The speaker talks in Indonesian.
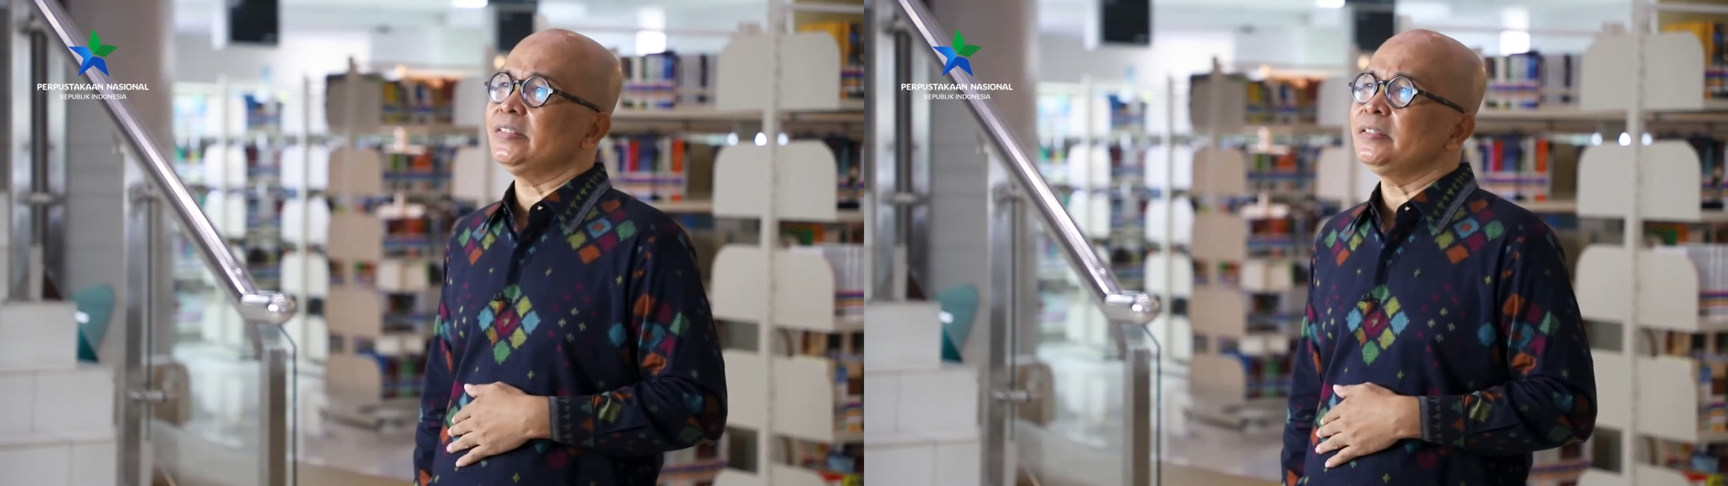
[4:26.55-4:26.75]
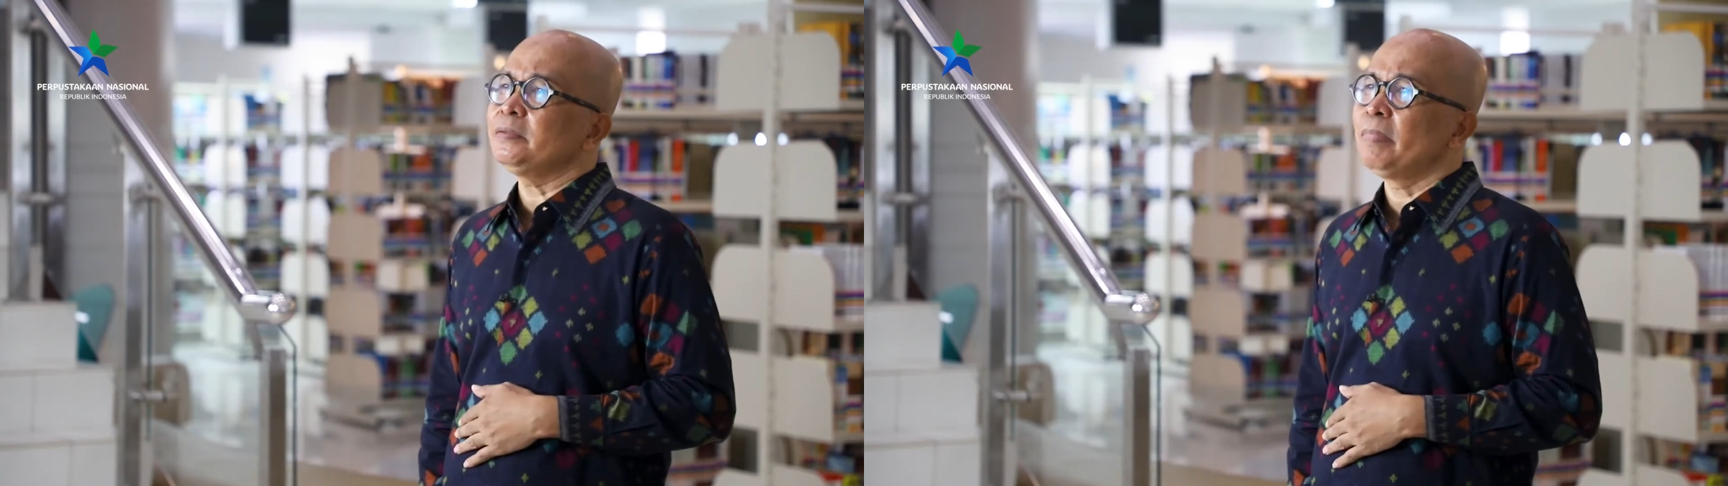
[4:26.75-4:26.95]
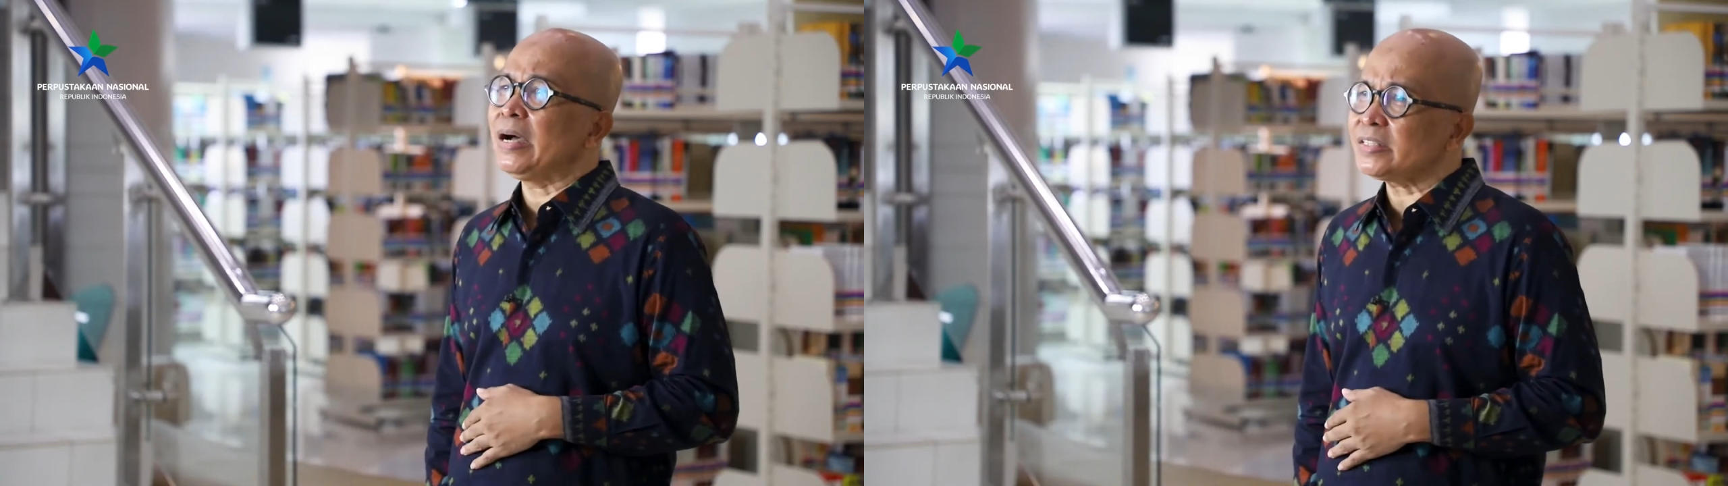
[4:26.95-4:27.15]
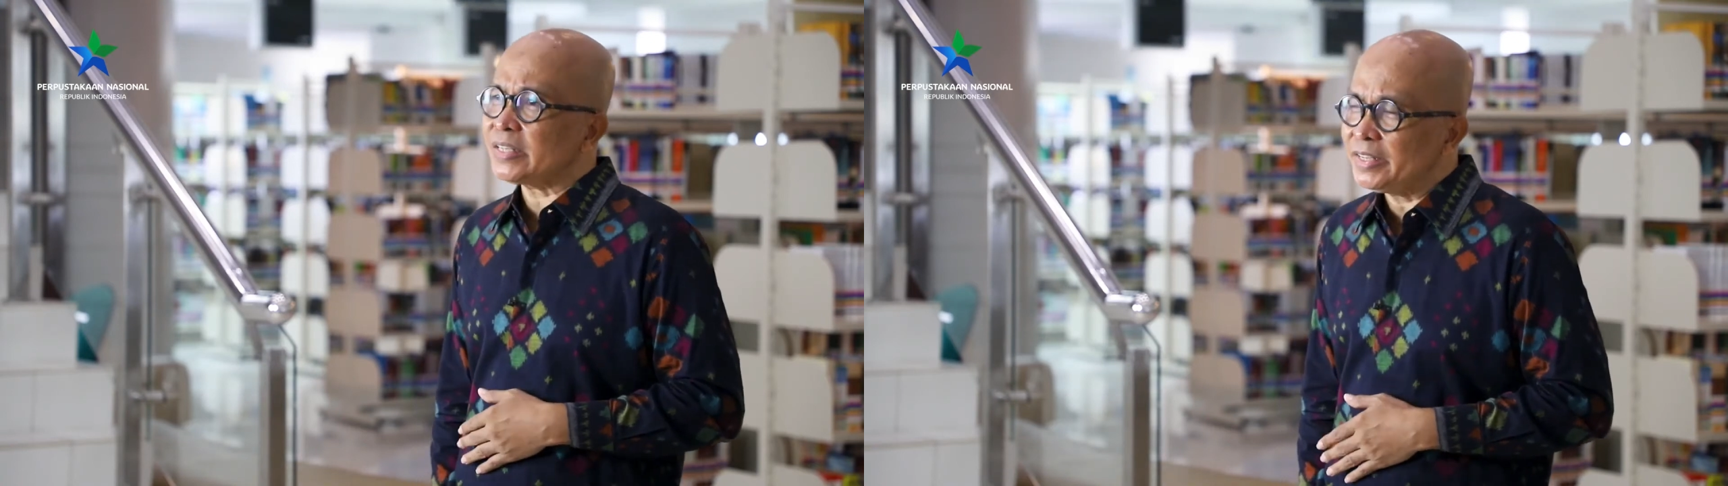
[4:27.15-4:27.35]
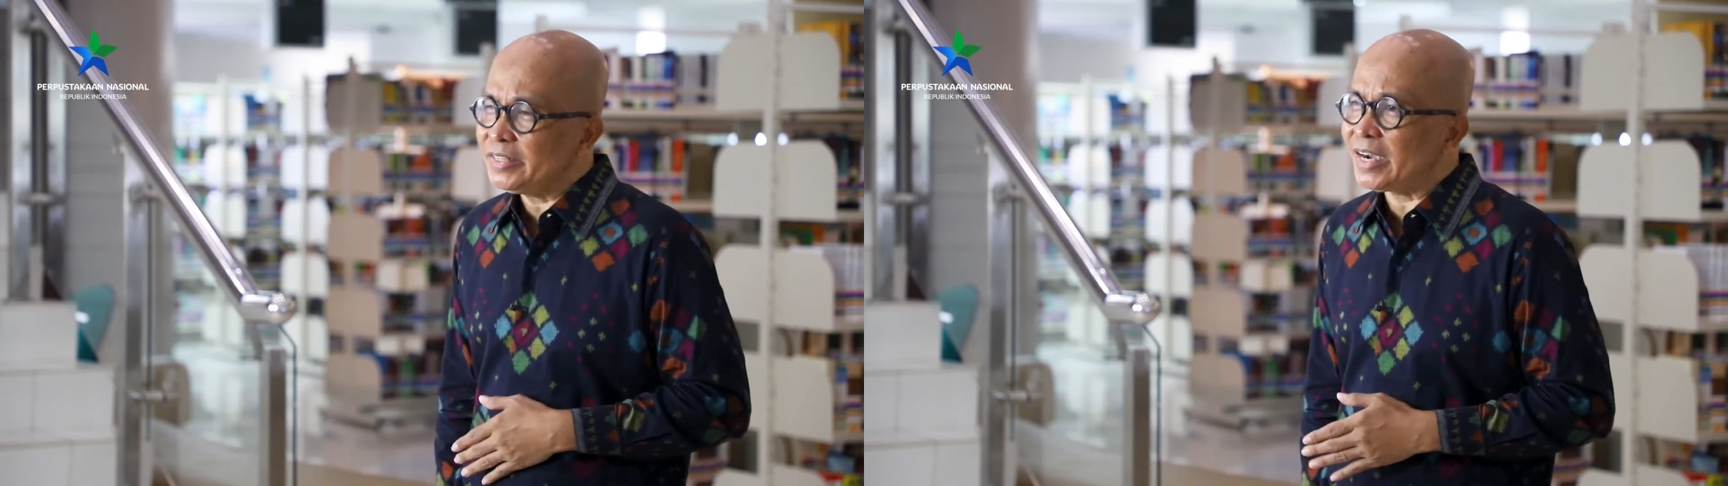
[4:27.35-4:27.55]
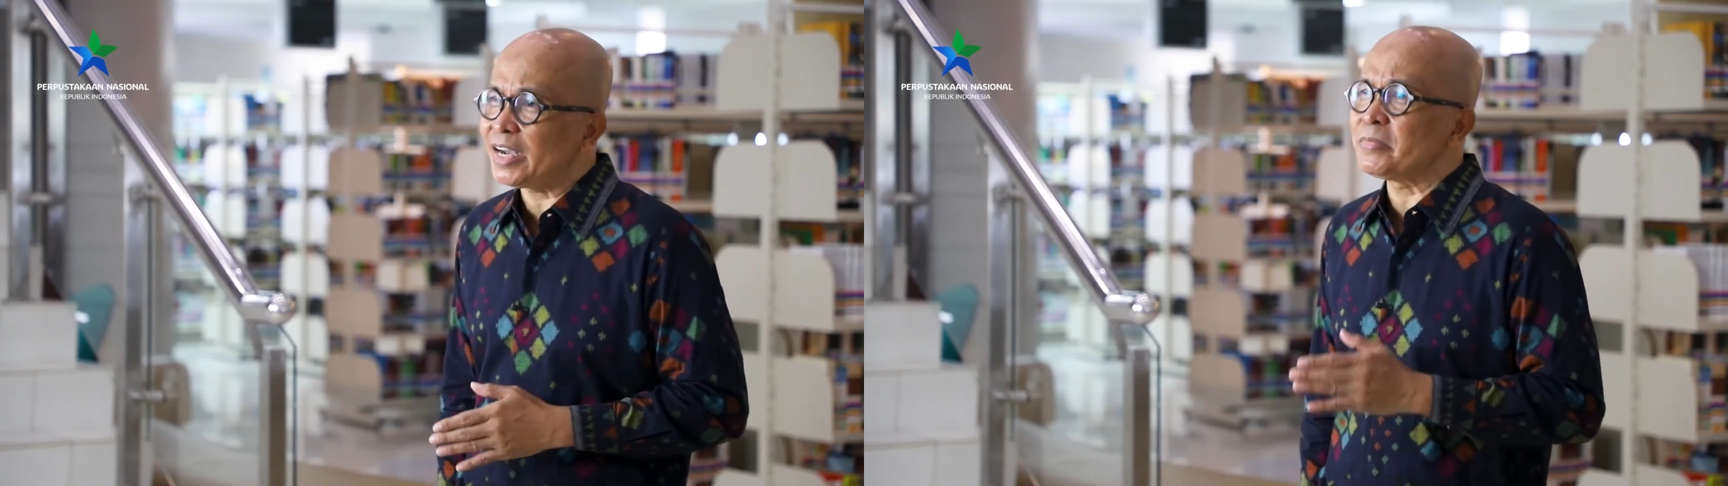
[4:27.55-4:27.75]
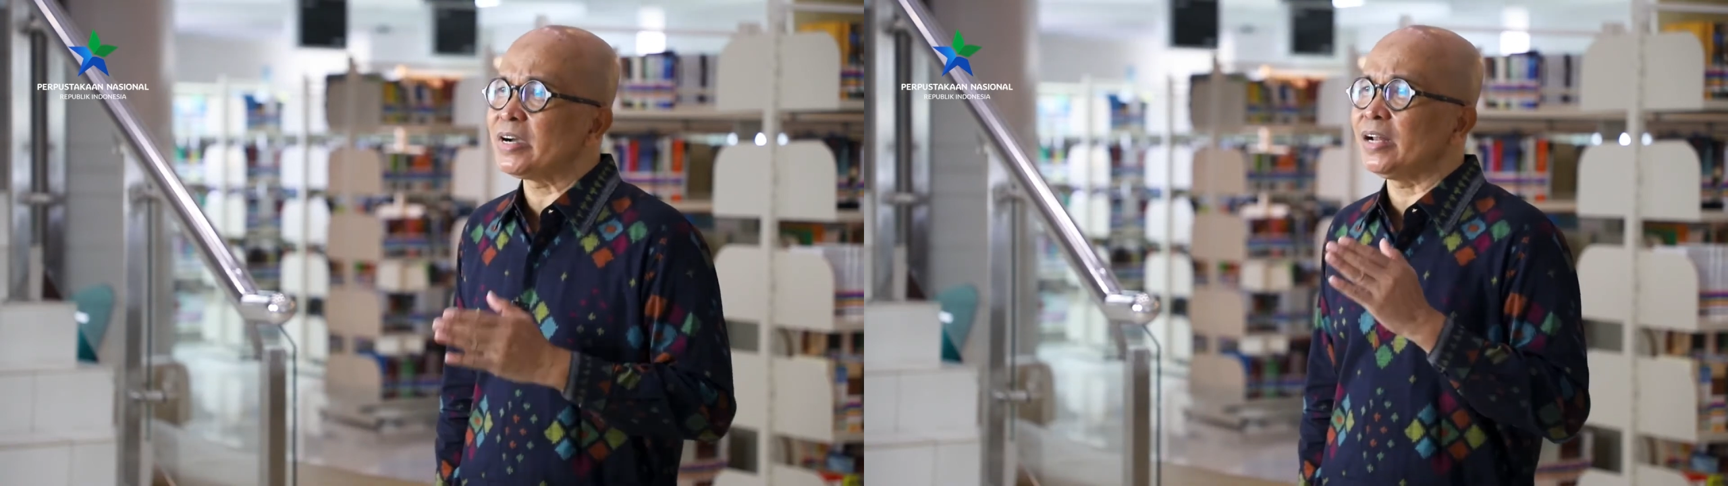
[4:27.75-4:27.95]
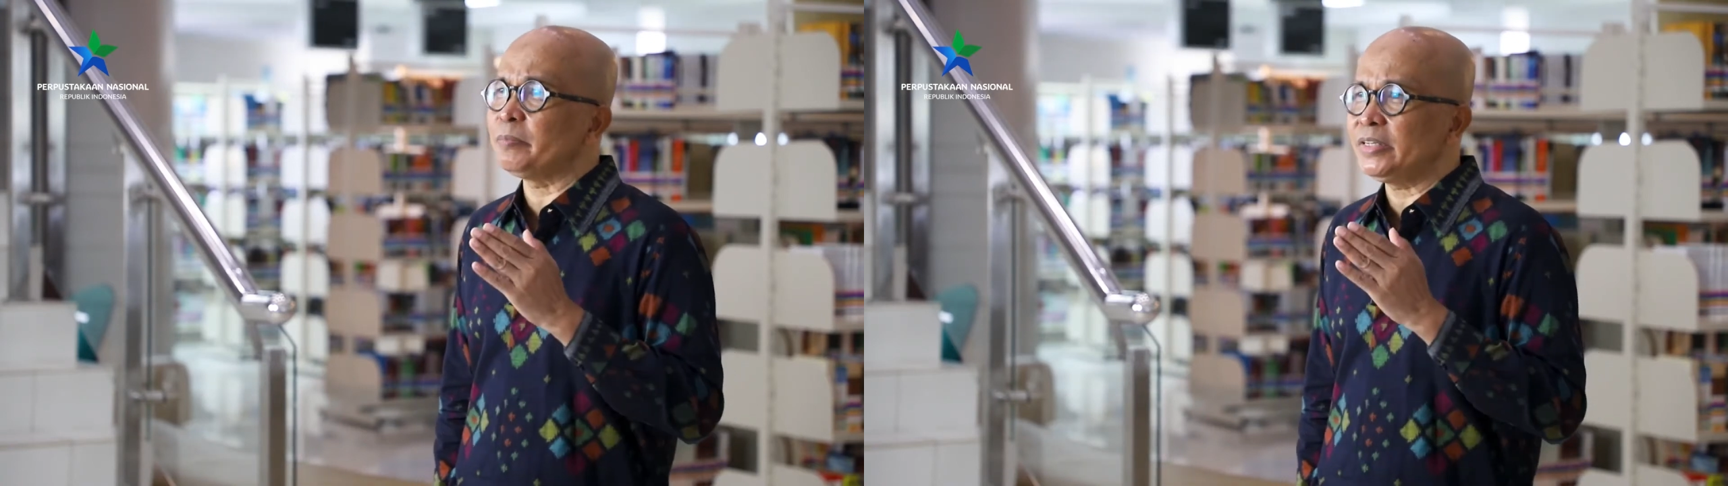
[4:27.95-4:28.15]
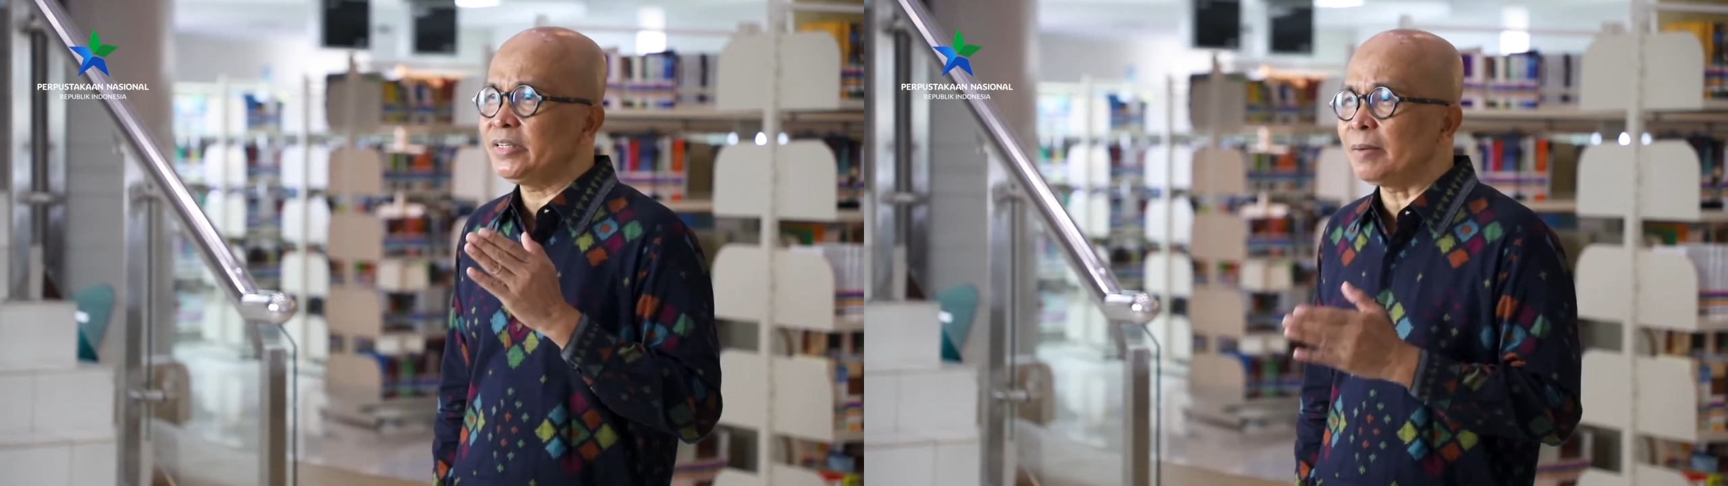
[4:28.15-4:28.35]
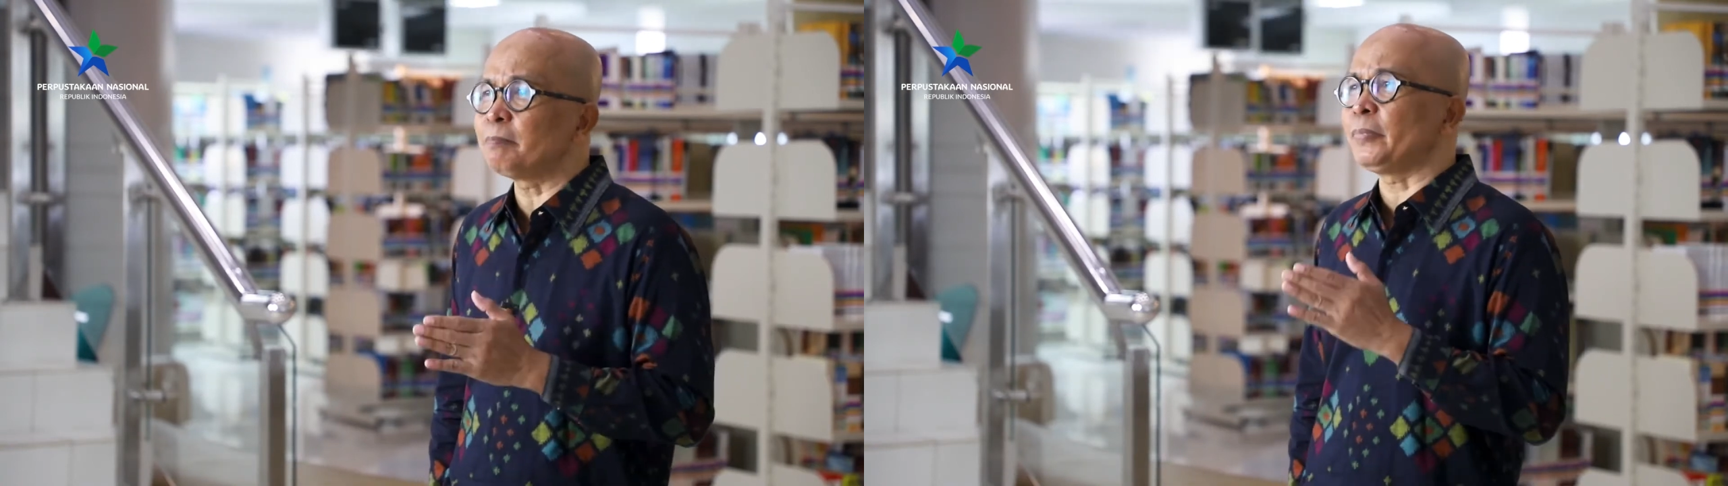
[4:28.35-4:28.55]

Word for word: bangsa ini akan mengalami dampak